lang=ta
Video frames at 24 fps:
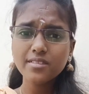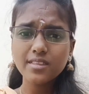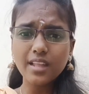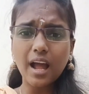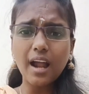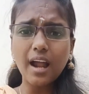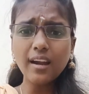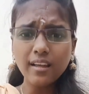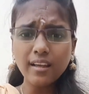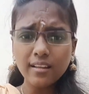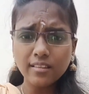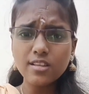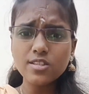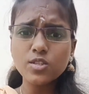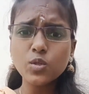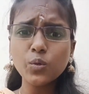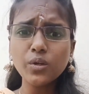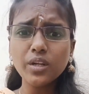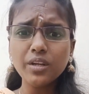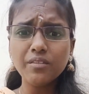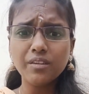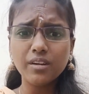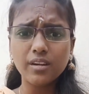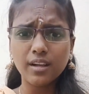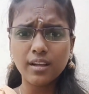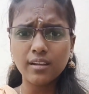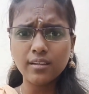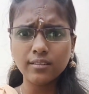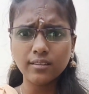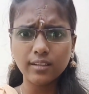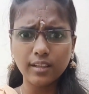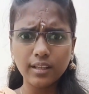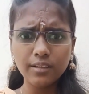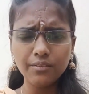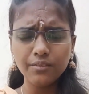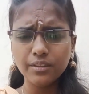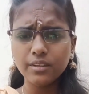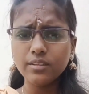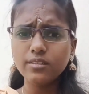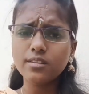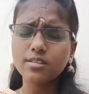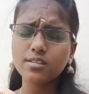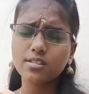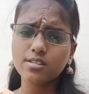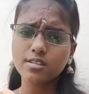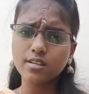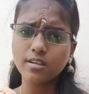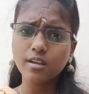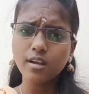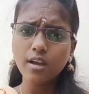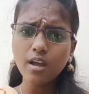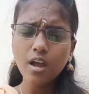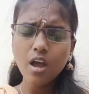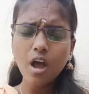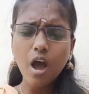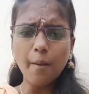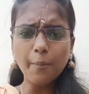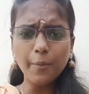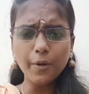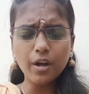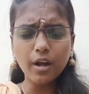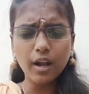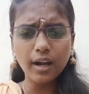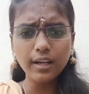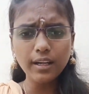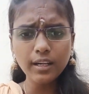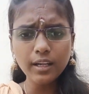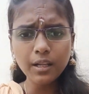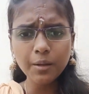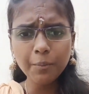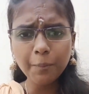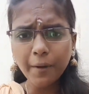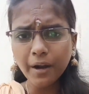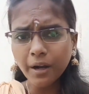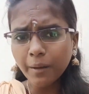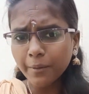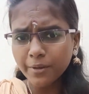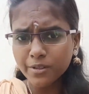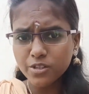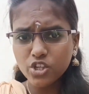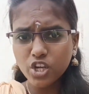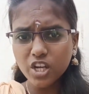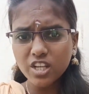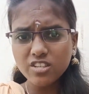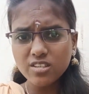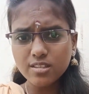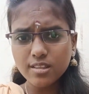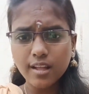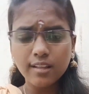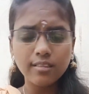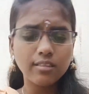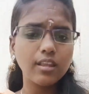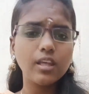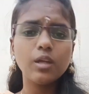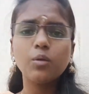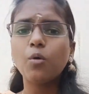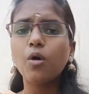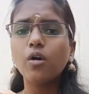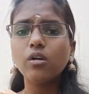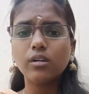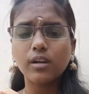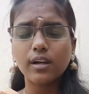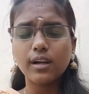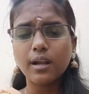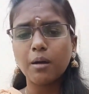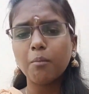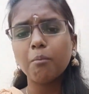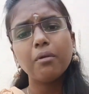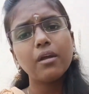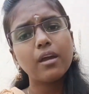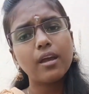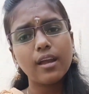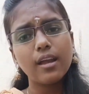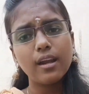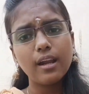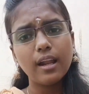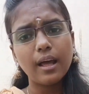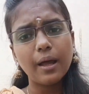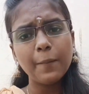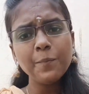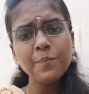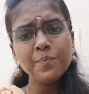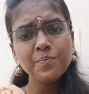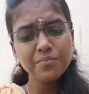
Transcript: நாணயத்தை சுண்டி விடுறாரு தலை விழுந்துருச்சு அப்ப கண்டிப்பா நம்ம ஜெயிச்சுதான் தீர்வோங்கிற நம்பிக்கையில